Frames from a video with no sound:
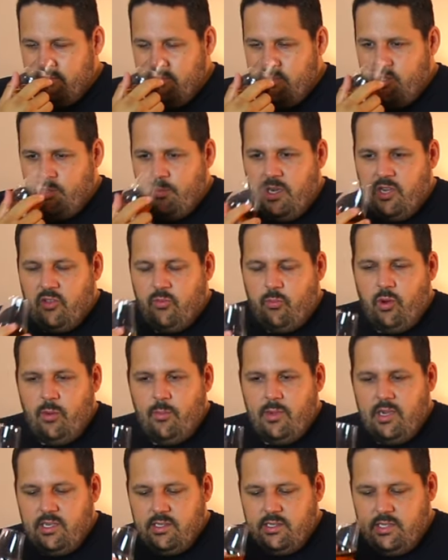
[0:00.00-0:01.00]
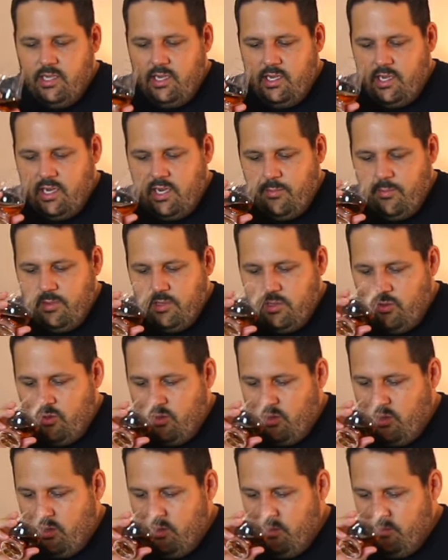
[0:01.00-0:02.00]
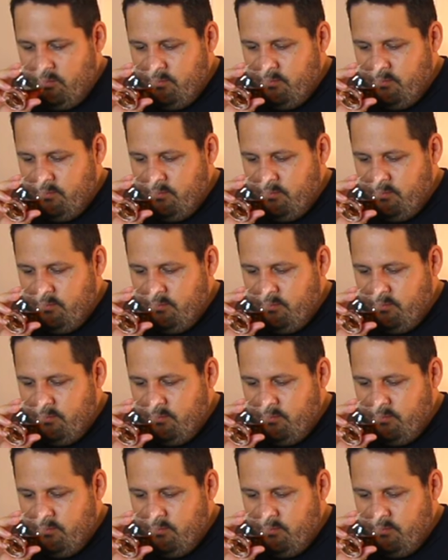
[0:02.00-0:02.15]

Ich mag Springbank 10, der Campbelltown Loch.